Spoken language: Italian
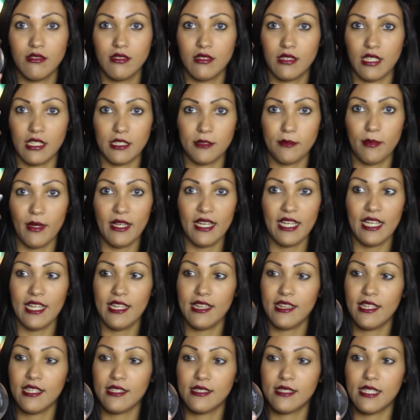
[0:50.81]

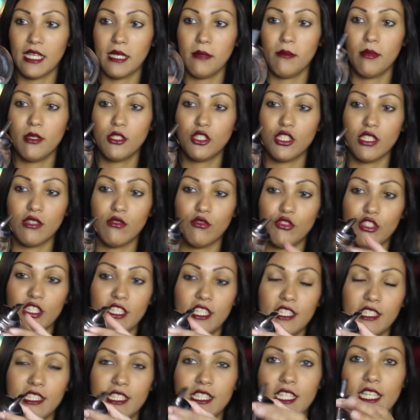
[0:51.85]
trasparente, semplice, non c'è
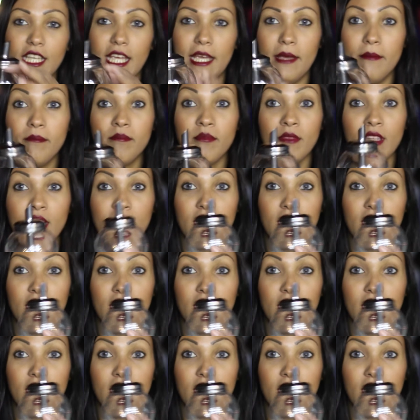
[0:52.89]
niente di che,